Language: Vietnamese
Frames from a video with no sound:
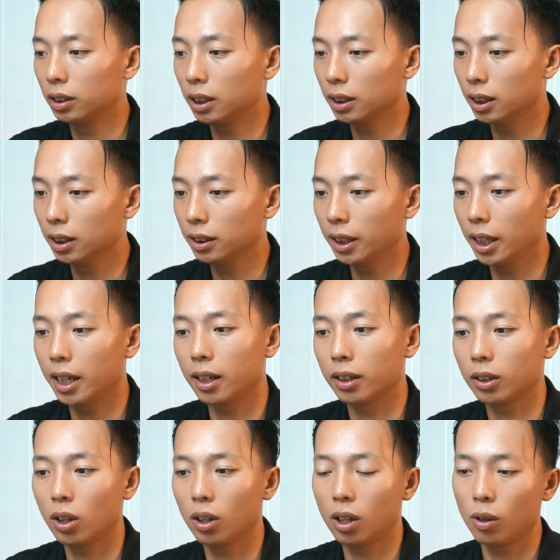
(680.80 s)
sẽ chia sẻ,
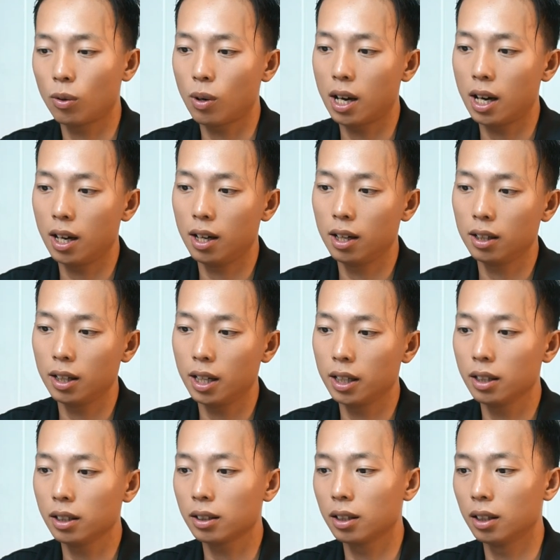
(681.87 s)
đó là khóa
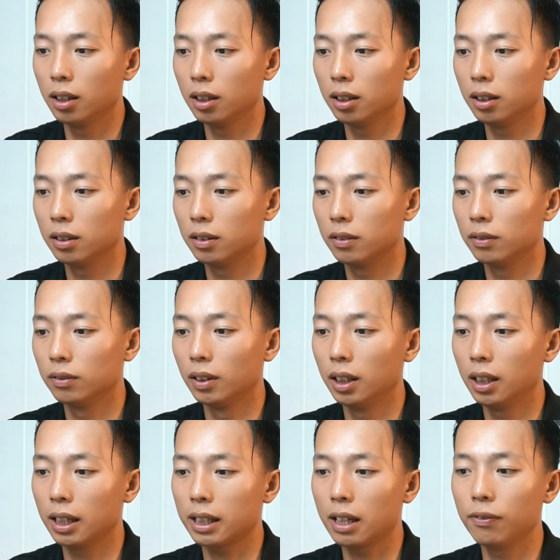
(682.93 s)
editor với
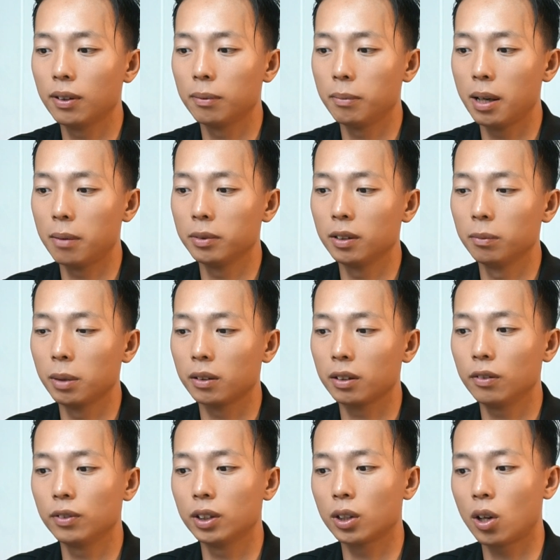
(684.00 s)
lại các phần mềm như mình đã
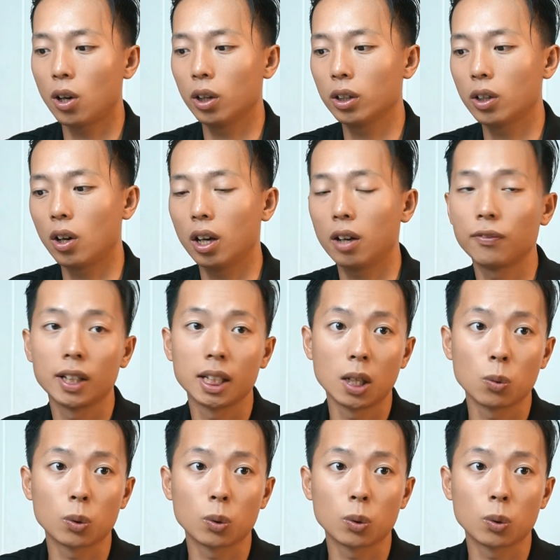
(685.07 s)
vừa nói, đó là phần hậu